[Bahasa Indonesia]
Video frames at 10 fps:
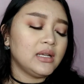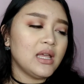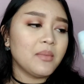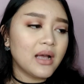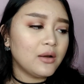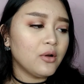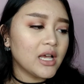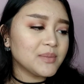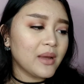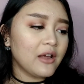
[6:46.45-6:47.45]
dia
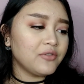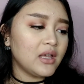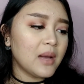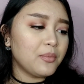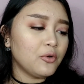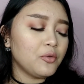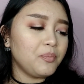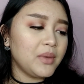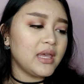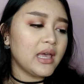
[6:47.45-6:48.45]
mengandung SPF
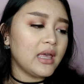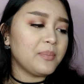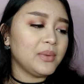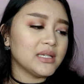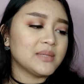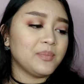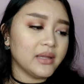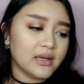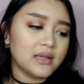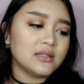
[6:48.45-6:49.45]
30 PA plus
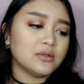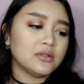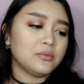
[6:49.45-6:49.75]
plus plus